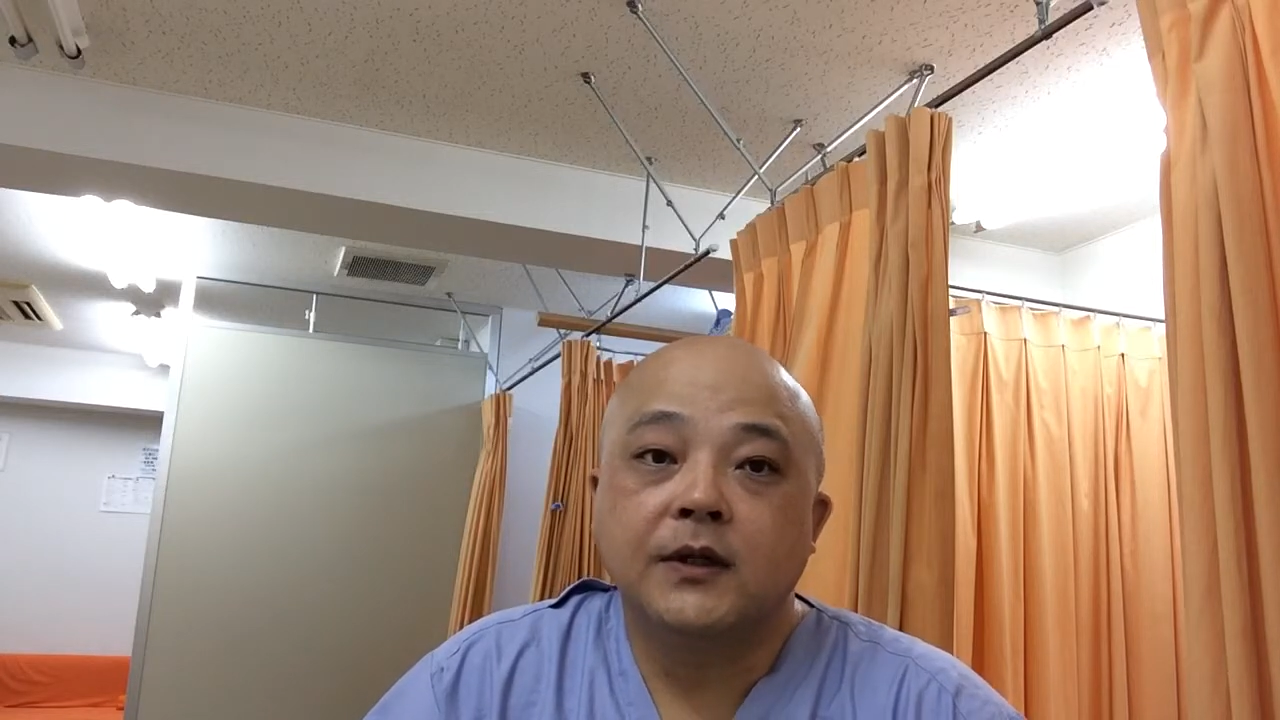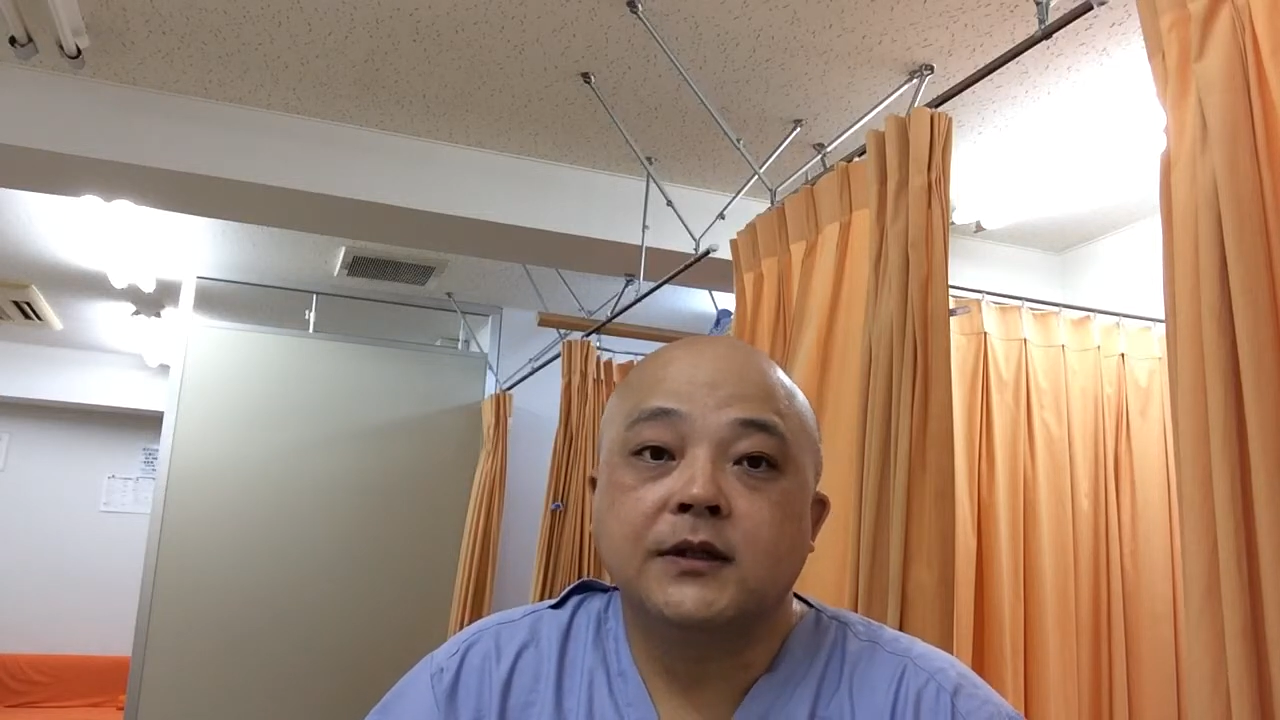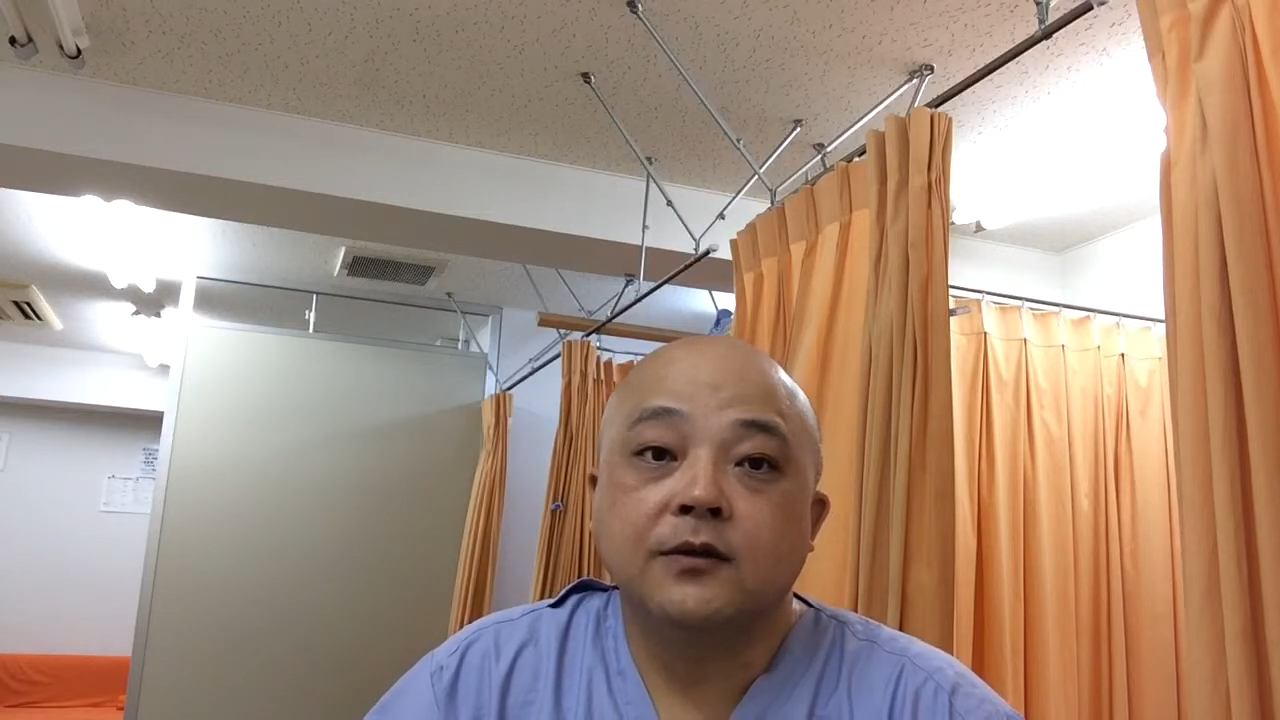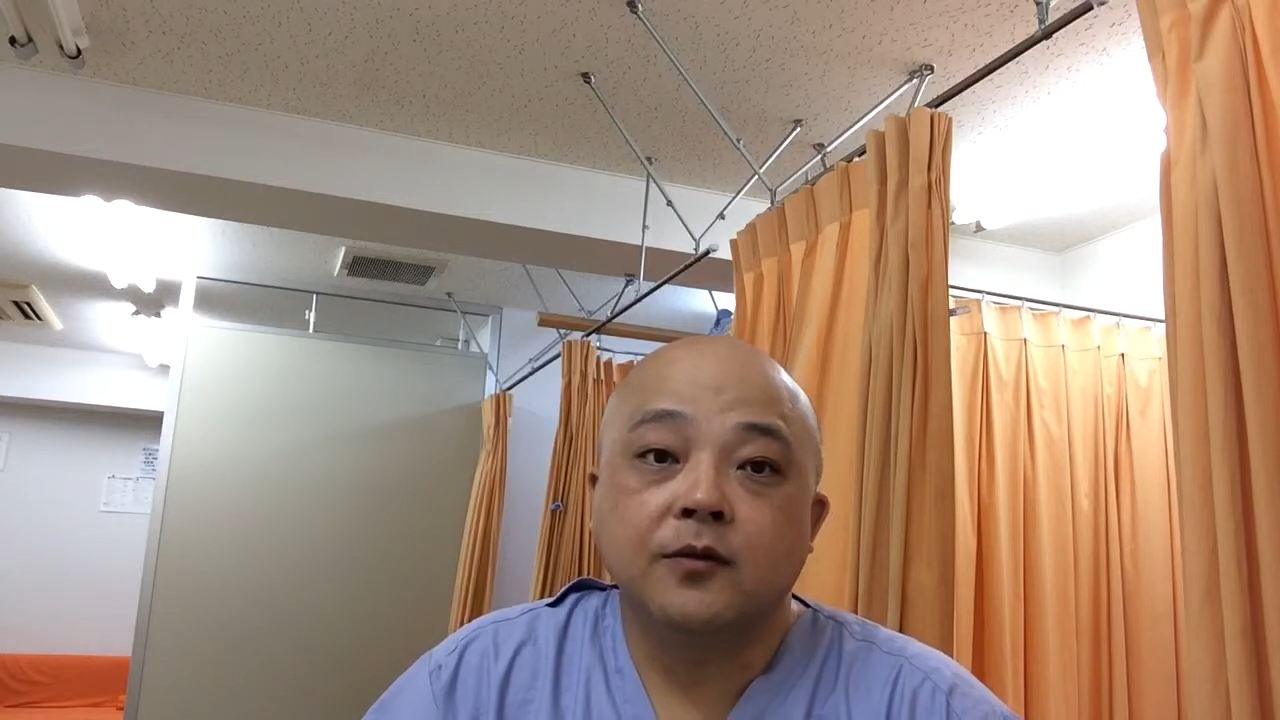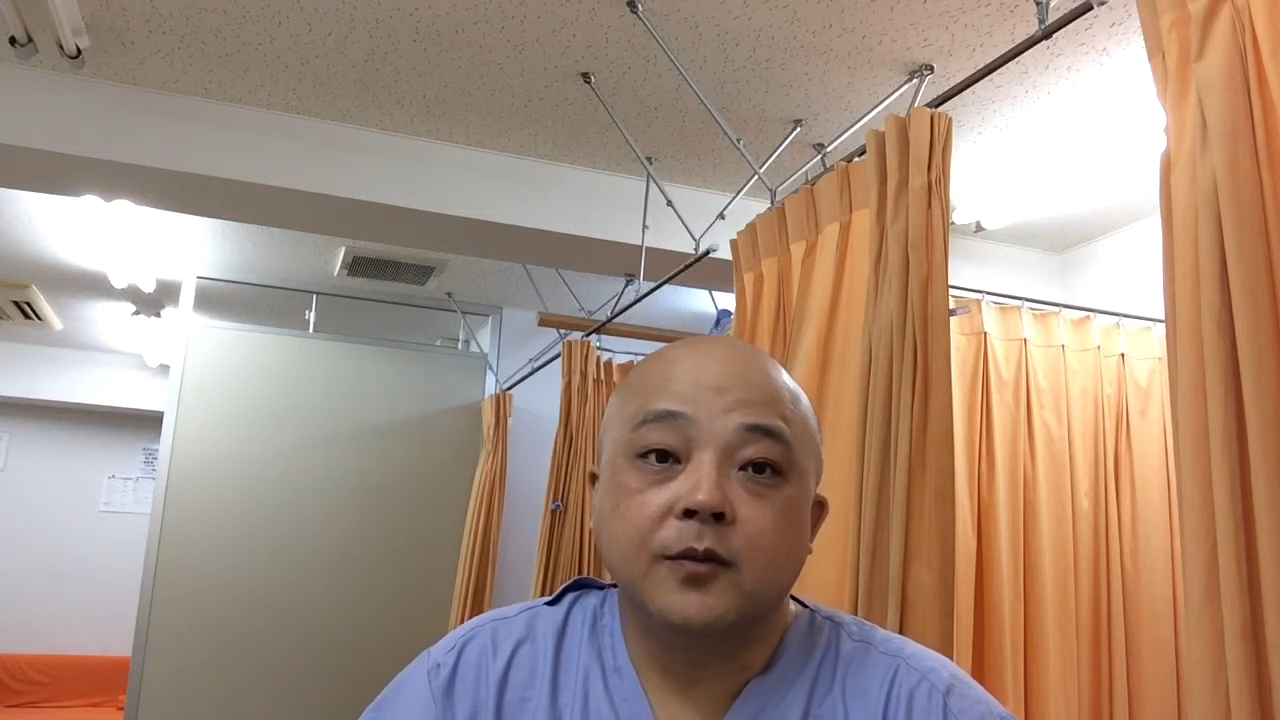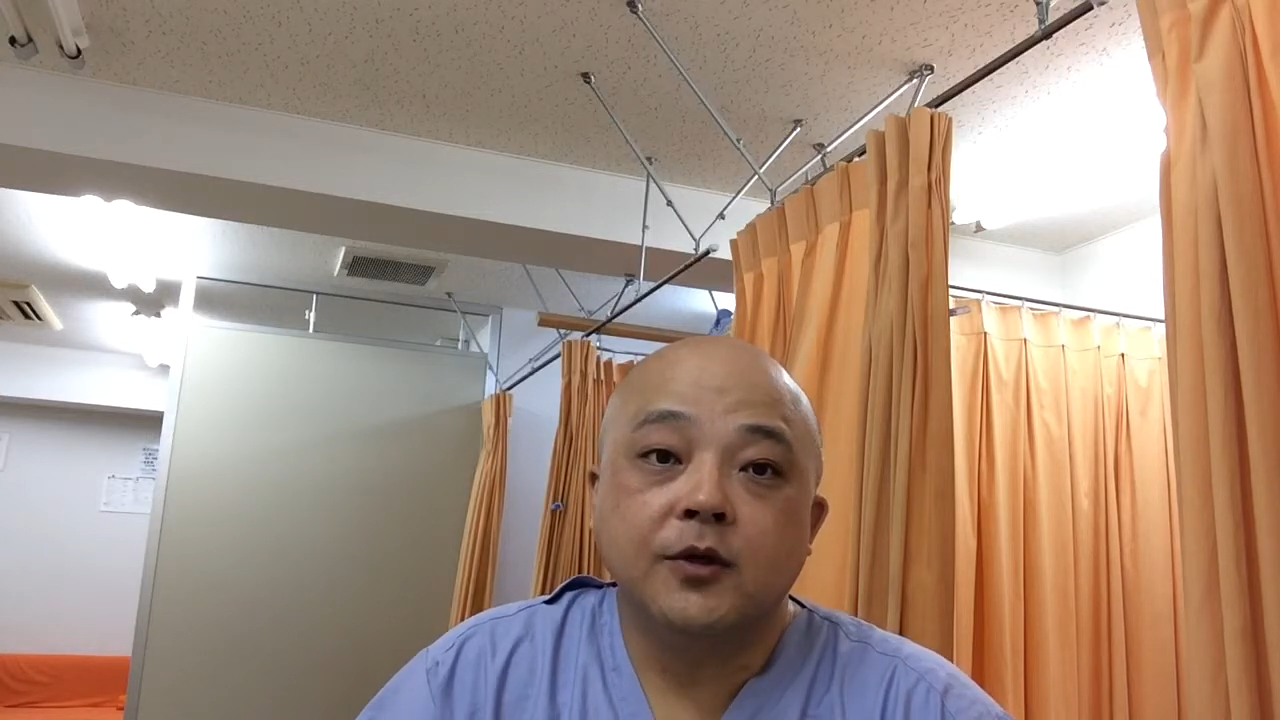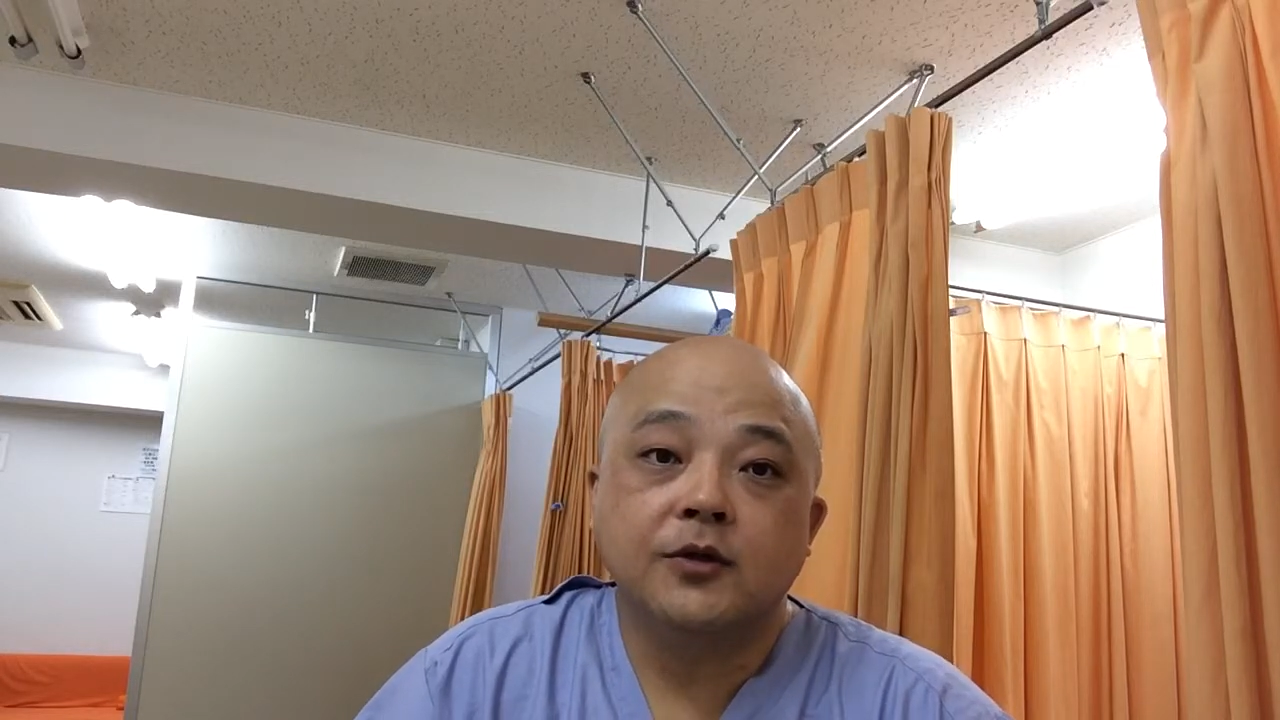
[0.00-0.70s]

フェイシャルの美